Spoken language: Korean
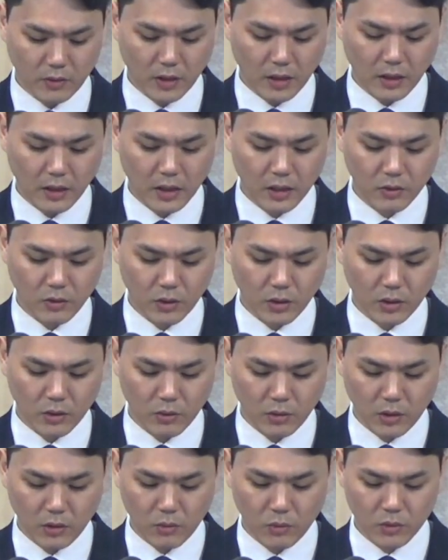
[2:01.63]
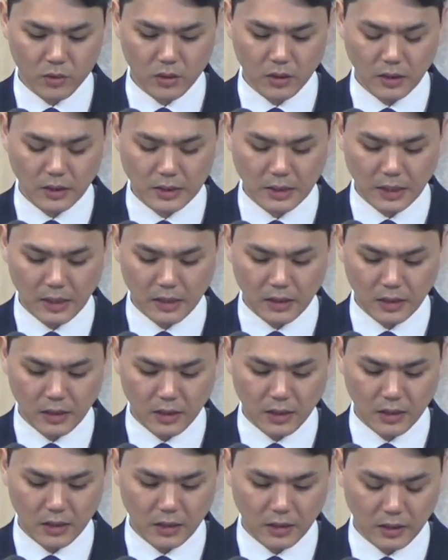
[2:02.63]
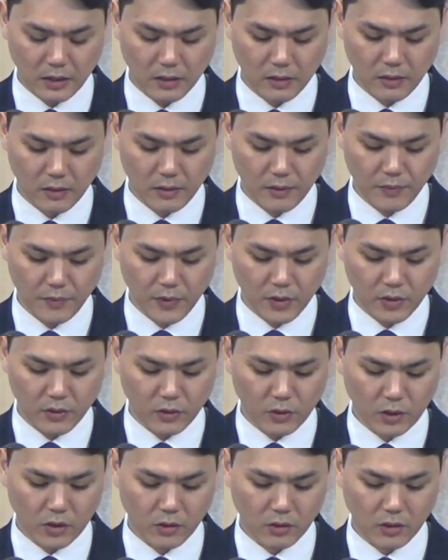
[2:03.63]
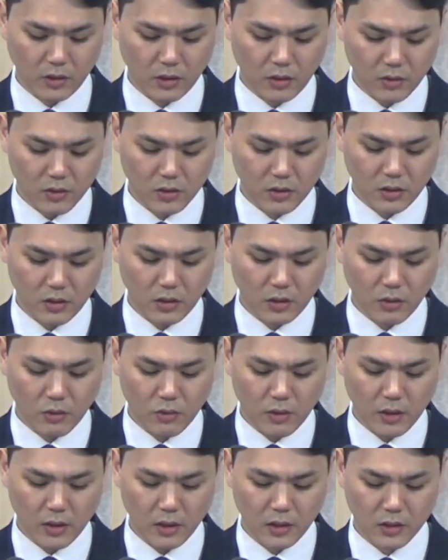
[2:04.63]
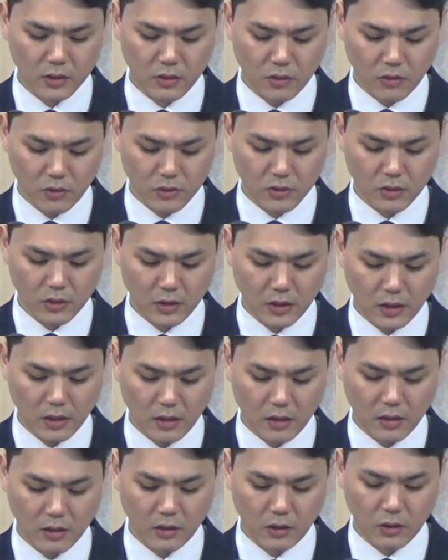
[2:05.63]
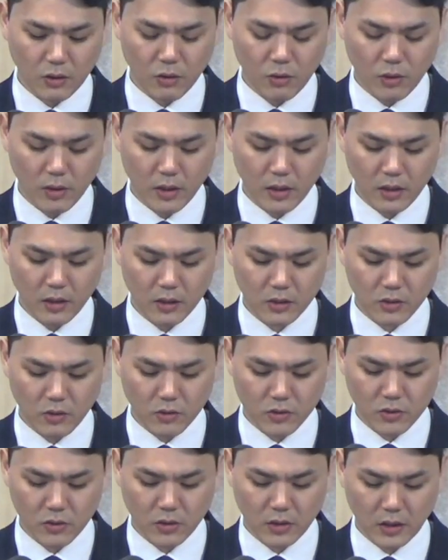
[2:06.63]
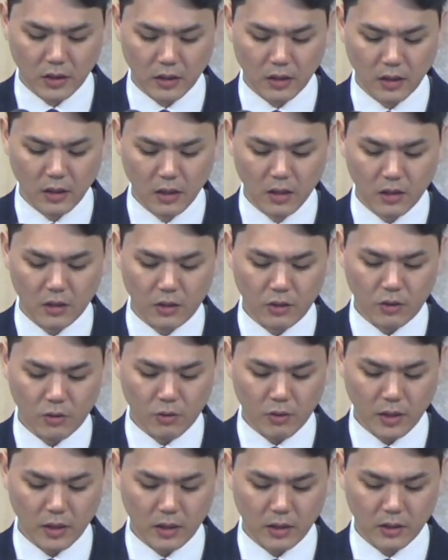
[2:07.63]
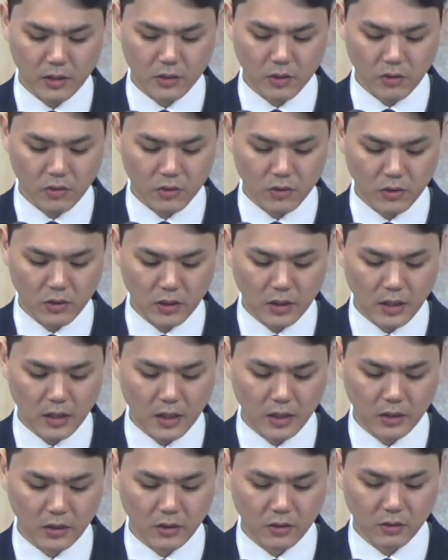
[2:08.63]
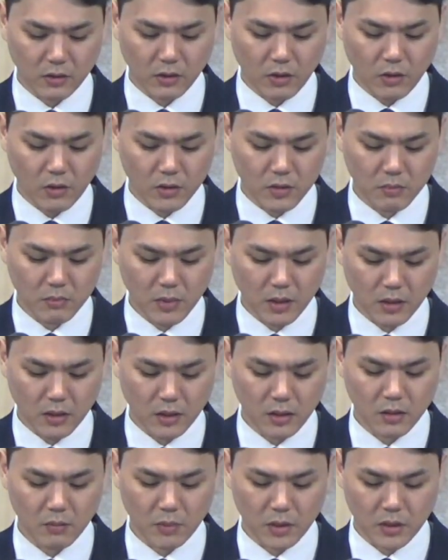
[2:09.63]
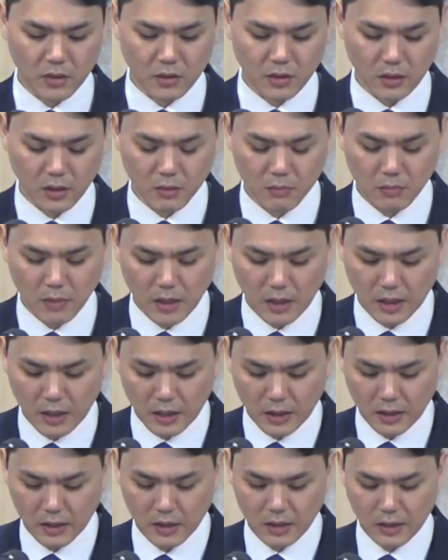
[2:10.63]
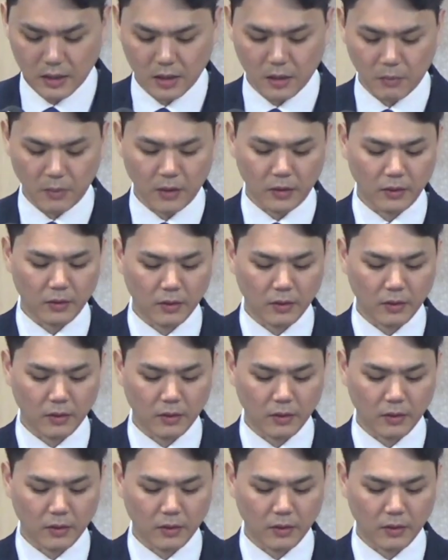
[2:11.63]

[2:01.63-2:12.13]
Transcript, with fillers: 내가 너희로 이곳에 살게 하리라 너희는 이것이 여호와의 성전이라 여호와의 성전이라 여호와의 성전이라 하는 거짓말을 믿지 말라 아멘.